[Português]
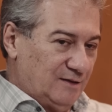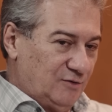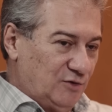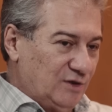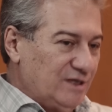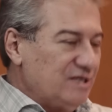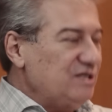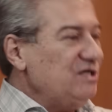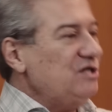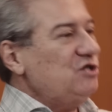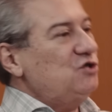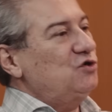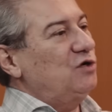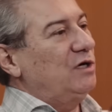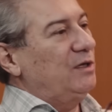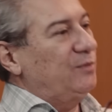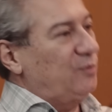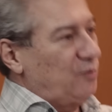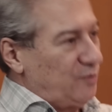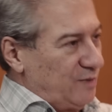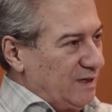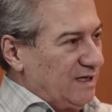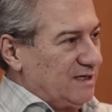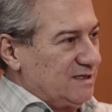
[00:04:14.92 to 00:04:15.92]
Quando a gente olha
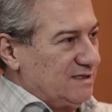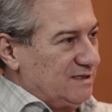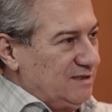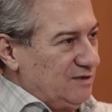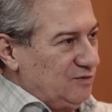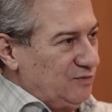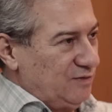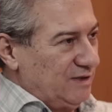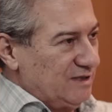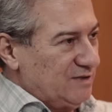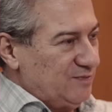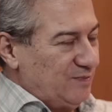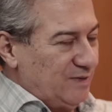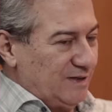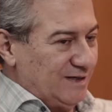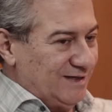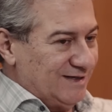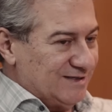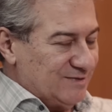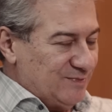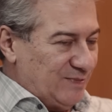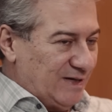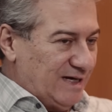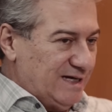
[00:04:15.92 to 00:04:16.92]
para o Brasil, esse,
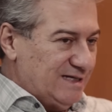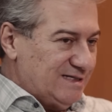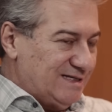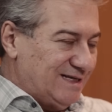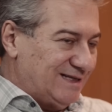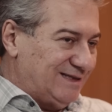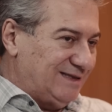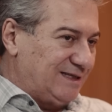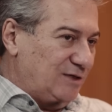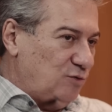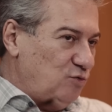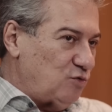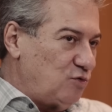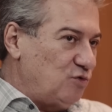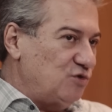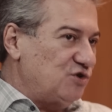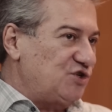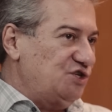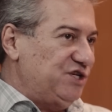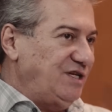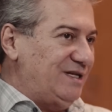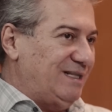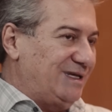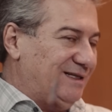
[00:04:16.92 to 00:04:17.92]
esse, país é tão
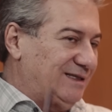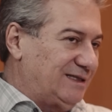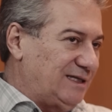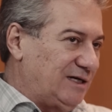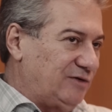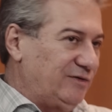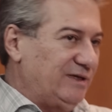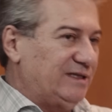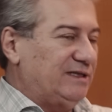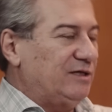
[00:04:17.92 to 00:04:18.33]
continental,